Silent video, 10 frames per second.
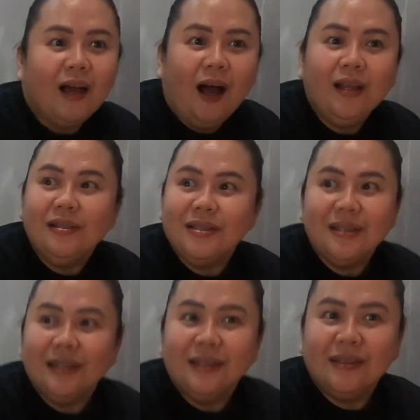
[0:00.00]

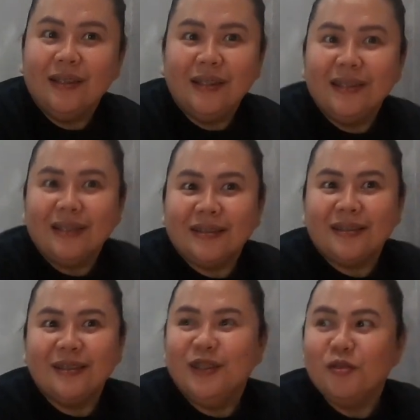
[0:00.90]
Honestly, hindi din...
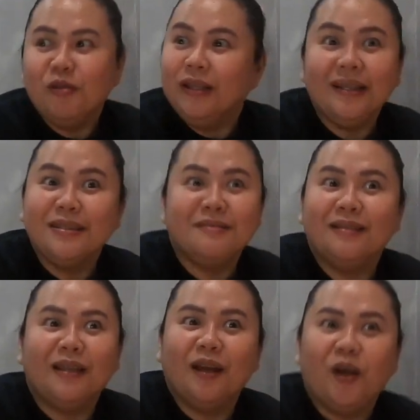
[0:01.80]
Hindi ko rin alam eh.
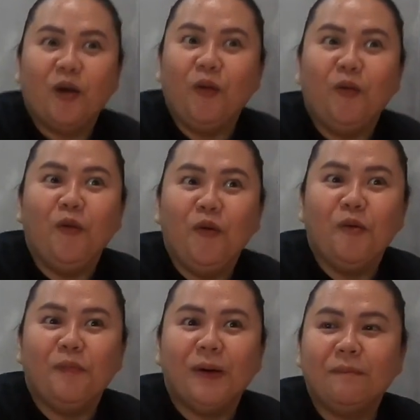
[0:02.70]
eh. Hindi ko nakata alam din.
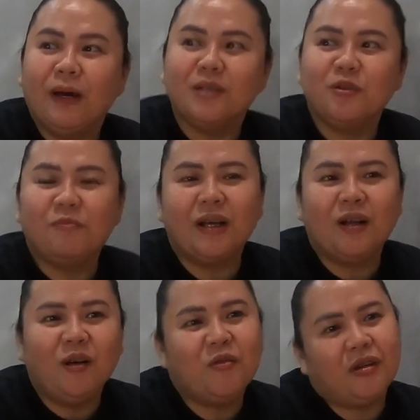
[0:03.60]
pagpasok
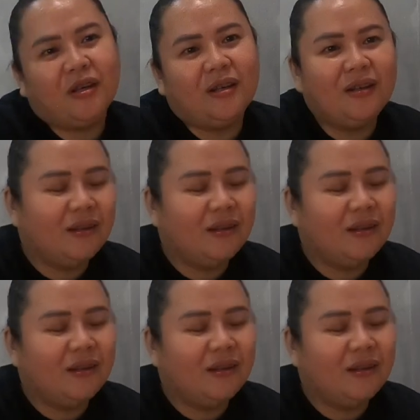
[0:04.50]
parang okay.